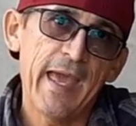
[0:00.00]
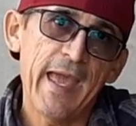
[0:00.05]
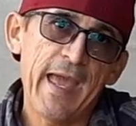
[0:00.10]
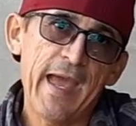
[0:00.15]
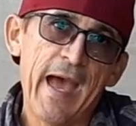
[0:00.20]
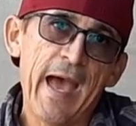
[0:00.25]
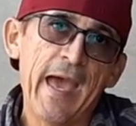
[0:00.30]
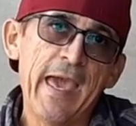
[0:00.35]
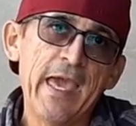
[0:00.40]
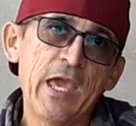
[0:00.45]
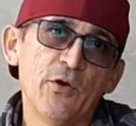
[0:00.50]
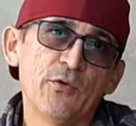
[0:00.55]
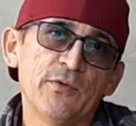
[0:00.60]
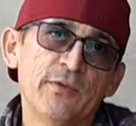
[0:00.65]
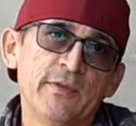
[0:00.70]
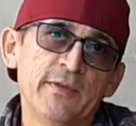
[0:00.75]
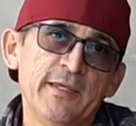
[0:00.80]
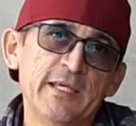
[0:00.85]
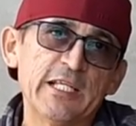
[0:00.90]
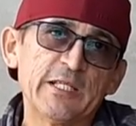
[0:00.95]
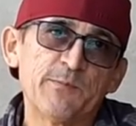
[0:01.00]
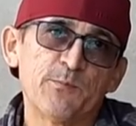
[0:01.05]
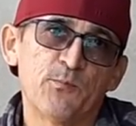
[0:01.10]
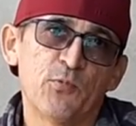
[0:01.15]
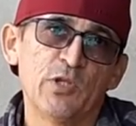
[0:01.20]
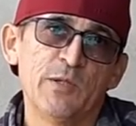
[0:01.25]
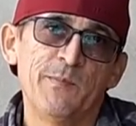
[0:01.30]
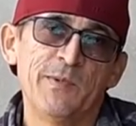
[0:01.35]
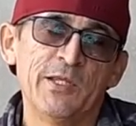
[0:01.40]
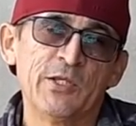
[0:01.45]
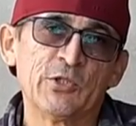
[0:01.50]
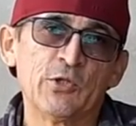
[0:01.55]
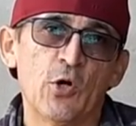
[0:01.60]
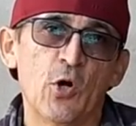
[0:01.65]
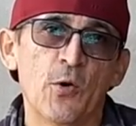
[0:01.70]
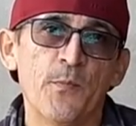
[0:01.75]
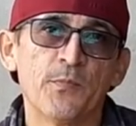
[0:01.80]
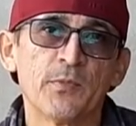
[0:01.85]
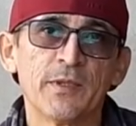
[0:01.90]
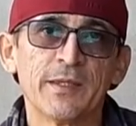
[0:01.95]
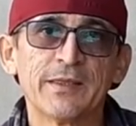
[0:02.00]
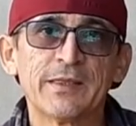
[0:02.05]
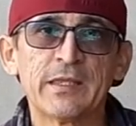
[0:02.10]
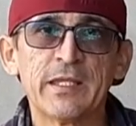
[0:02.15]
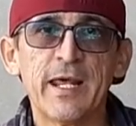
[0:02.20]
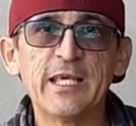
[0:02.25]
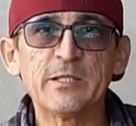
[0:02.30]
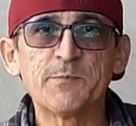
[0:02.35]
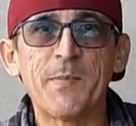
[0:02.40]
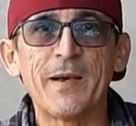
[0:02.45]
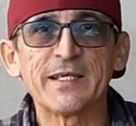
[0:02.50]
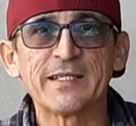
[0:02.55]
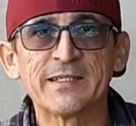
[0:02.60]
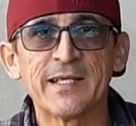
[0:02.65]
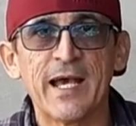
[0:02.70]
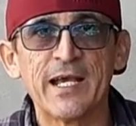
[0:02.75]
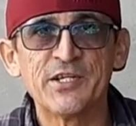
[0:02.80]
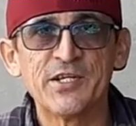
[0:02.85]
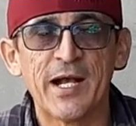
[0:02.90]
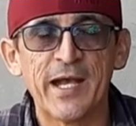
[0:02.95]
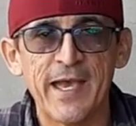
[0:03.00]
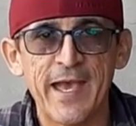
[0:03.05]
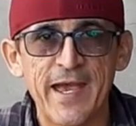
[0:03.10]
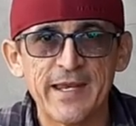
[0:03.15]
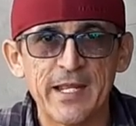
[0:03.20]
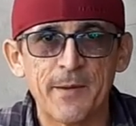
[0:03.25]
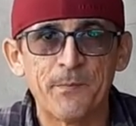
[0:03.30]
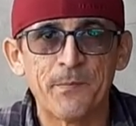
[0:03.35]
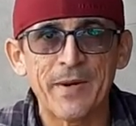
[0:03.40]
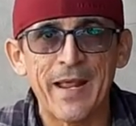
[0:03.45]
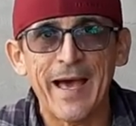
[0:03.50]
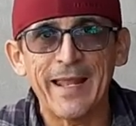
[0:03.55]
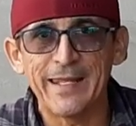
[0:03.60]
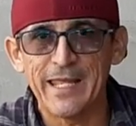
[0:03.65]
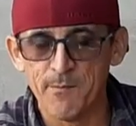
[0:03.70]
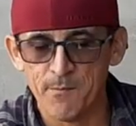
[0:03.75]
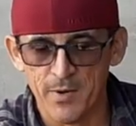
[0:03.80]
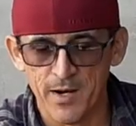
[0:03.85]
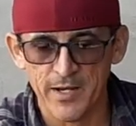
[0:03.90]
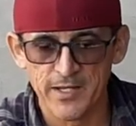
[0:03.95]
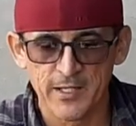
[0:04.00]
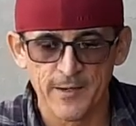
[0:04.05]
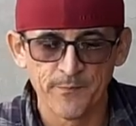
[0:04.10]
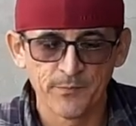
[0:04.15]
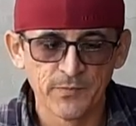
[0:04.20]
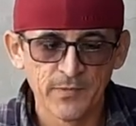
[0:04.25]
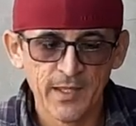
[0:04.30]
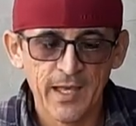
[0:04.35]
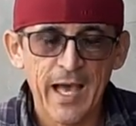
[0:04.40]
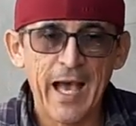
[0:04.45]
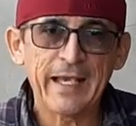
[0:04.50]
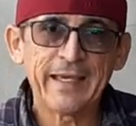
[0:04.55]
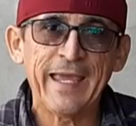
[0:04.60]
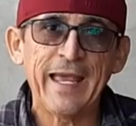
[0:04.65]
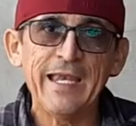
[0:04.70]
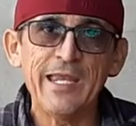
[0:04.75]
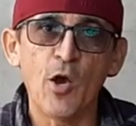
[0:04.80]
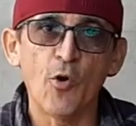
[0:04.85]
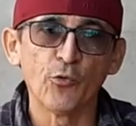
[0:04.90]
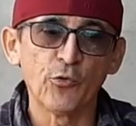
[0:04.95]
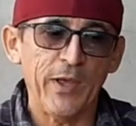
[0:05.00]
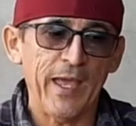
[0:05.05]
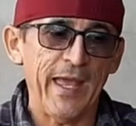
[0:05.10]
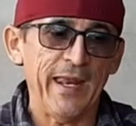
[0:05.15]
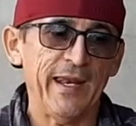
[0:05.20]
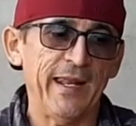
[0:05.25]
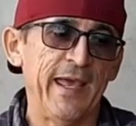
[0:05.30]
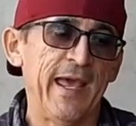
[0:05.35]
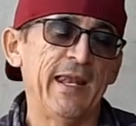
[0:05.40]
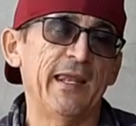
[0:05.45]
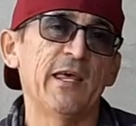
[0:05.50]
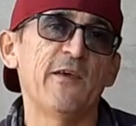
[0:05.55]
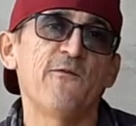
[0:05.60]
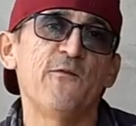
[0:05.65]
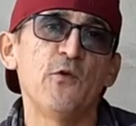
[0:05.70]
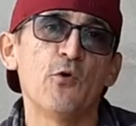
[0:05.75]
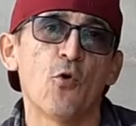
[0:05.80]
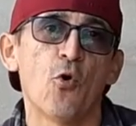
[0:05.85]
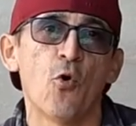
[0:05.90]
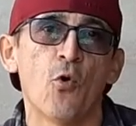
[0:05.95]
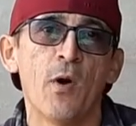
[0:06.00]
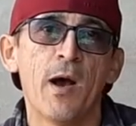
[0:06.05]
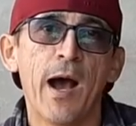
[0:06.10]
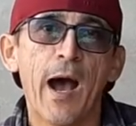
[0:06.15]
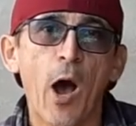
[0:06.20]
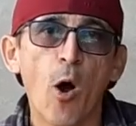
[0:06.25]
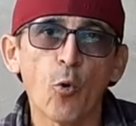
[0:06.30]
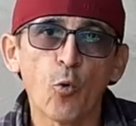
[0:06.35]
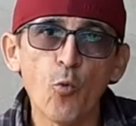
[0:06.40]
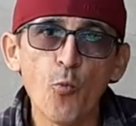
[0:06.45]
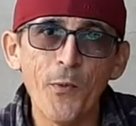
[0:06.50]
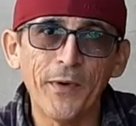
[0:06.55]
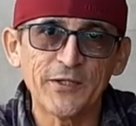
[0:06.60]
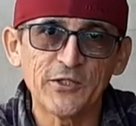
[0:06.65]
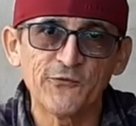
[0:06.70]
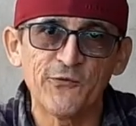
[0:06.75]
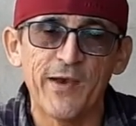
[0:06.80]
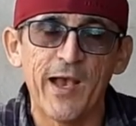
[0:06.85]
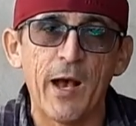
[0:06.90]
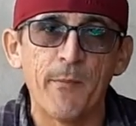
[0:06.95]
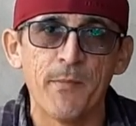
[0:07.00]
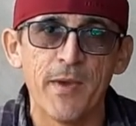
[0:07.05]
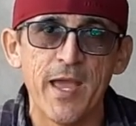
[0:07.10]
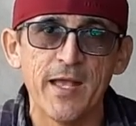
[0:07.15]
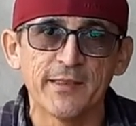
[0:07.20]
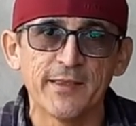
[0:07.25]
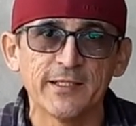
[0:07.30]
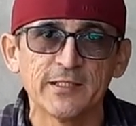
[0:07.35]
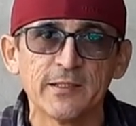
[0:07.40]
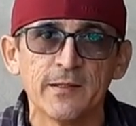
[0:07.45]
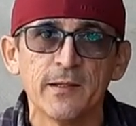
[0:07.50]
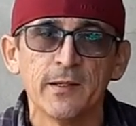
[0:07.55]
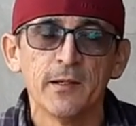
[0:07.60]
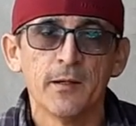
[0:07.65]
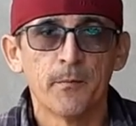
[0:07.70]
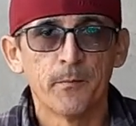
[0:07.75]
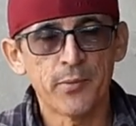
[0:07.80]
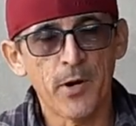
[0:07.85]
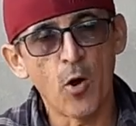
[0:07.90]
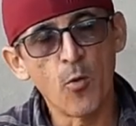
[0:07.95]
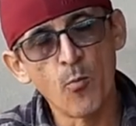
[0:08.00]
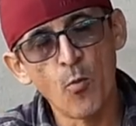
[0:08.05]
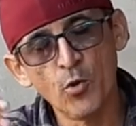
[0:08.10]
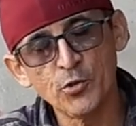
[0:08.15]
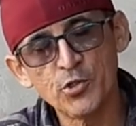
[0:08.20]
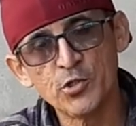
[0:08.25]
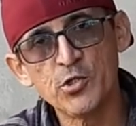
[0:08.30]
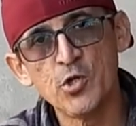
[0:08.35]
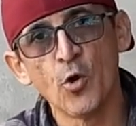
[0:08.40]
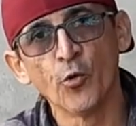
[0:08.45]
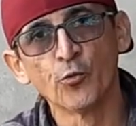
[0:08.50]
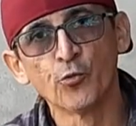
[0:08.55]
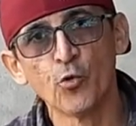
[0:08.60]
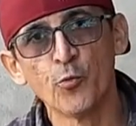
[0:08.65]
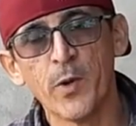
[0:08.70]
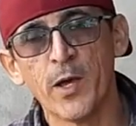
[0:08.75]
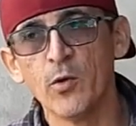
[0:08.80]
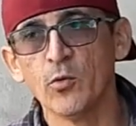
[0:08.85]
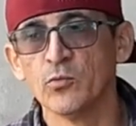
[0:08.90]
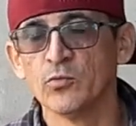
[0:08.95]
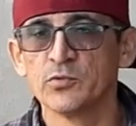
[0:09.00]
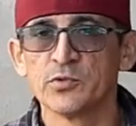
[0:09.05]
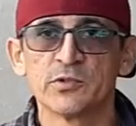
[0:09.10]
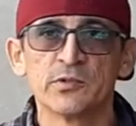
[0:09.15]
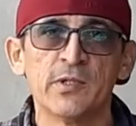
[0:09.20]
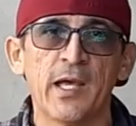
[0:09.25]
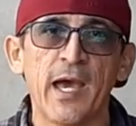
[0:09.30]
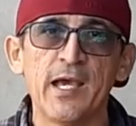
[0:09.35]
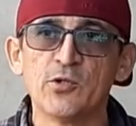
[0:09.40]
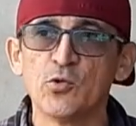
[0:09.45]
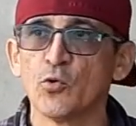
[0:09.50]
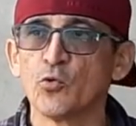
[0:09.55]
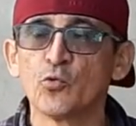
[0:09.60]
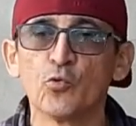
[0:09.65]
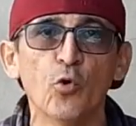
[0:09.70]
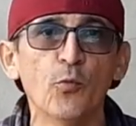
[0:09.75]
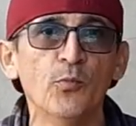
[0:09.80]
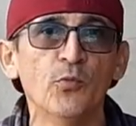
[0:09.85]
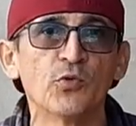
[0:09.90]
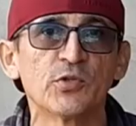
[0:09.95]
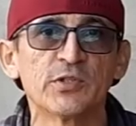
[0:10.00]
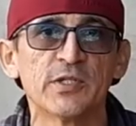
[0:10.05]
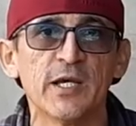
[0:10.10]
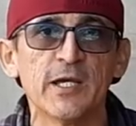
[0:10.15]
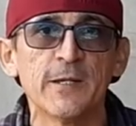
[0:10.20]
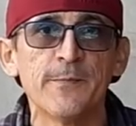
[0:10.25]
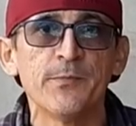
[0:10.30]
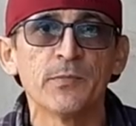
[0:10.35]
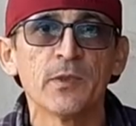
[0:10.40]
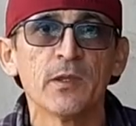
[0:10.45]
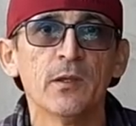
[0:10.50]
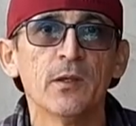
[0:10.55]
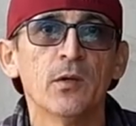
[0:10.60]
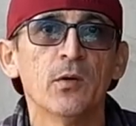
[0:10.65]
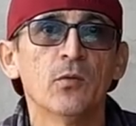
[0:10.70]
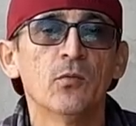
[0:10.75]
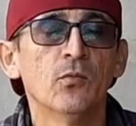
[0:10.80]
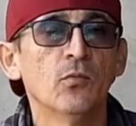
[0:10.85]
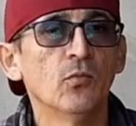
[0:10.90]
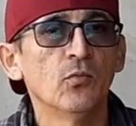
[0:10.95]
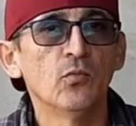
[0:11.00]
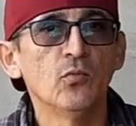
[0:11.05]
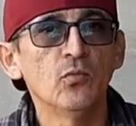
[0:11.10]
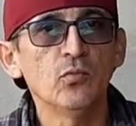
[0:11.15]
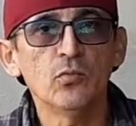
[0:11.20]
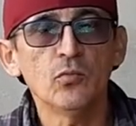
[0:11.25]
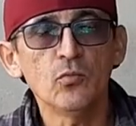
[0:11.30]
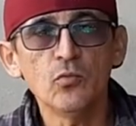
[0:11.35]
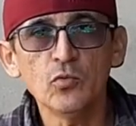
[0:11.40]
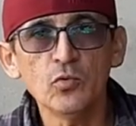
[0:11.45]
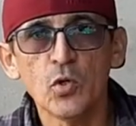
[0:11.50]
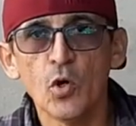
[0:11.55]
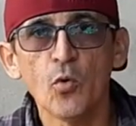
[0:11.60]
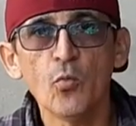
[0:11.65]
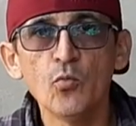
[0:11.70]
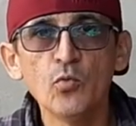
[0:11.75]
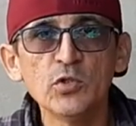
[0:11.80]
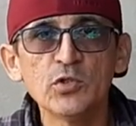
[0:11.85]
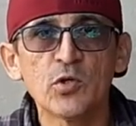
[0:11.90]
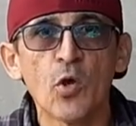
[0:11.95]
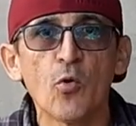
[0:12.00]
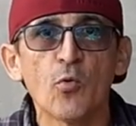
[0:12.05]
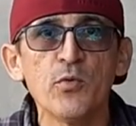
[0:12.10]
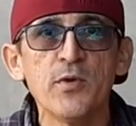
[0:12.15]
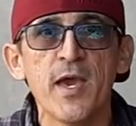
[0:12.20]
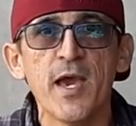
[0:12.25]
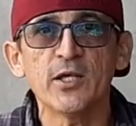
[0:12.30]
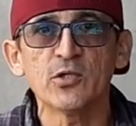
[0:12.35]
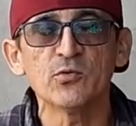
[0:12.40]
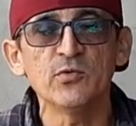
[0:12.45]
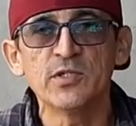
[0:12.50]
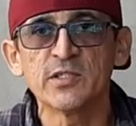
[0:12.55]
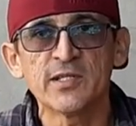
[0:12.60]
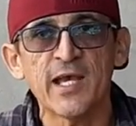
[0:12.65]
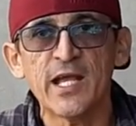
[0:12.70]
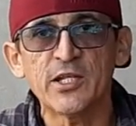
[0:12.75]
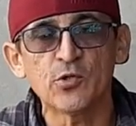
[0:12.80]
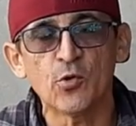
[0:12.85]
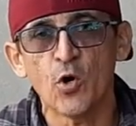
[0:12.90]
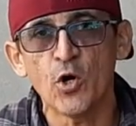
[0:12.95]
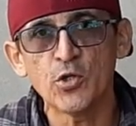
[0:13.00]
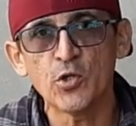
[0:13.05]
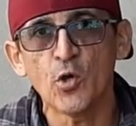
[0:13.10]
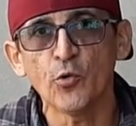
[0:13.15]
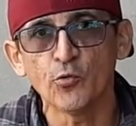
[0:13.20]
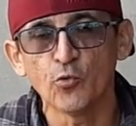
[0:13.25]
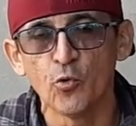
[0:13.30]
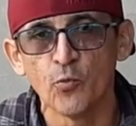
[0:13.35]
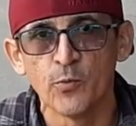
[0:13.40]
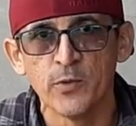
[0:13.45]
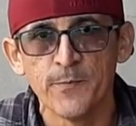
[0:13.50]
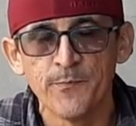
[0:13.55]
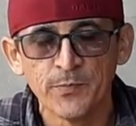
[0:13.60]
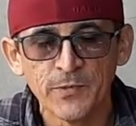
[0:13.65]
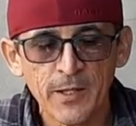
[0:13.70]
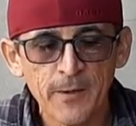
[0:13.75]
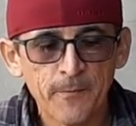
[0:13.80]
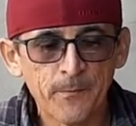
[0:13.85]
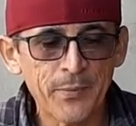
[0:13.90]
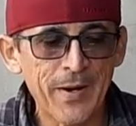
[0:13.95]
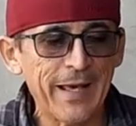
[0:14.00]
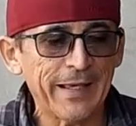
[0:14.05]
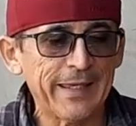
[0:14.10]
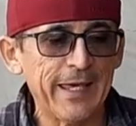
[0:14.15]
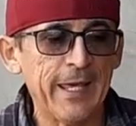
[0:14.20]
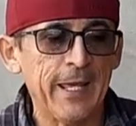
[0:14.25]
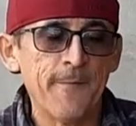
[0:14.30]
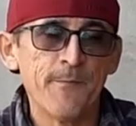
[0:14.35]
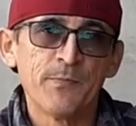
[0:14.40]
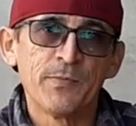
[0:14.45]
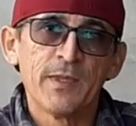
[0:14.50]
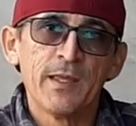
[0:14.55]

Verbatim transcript: A aero disponibilizou três passagens aéreas para a Alemanha. Aquele, é é ela, enviou algumas ferramentas para um monte de YouTube aí, uns 10 YouTube, não sei. Um, alguns que eu conheço, uns 7, 8 YouTube. Para quê?